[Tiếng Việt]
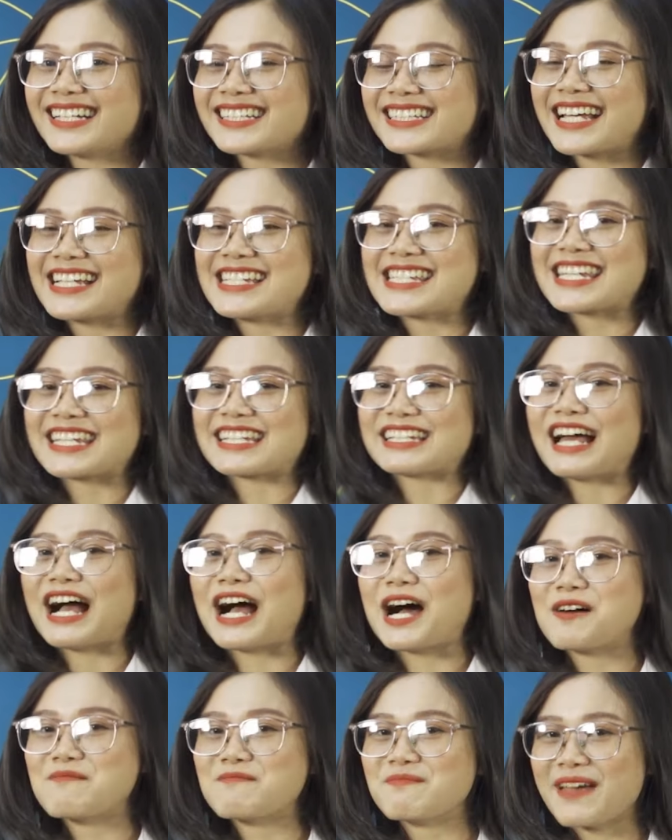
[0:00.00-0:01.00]
đấy chính là
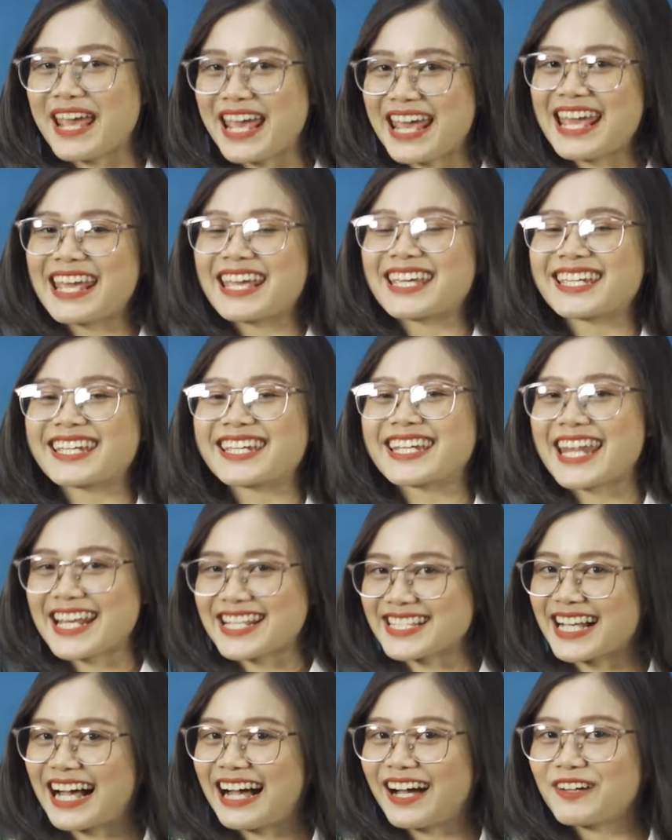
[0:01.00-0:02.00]
âm e
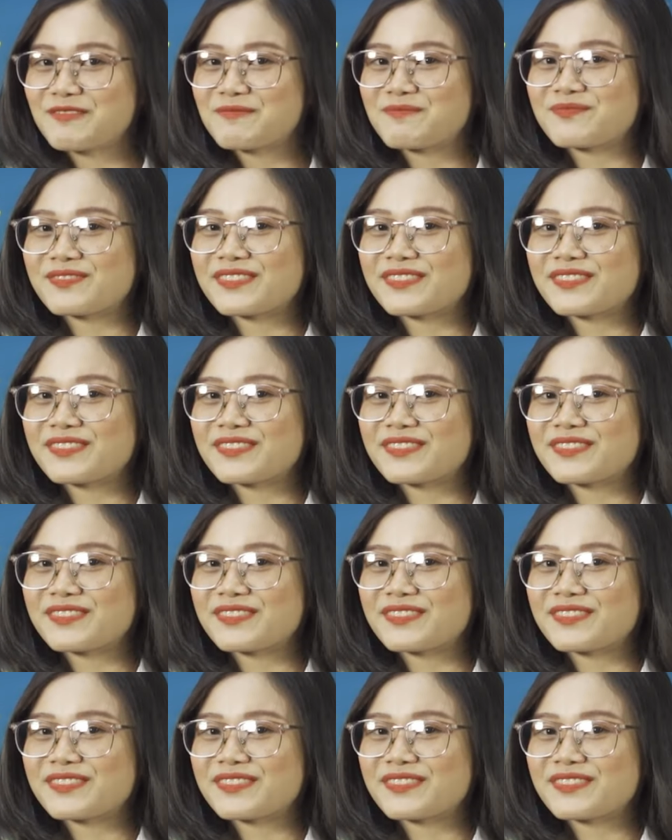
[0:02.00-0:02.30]
ideska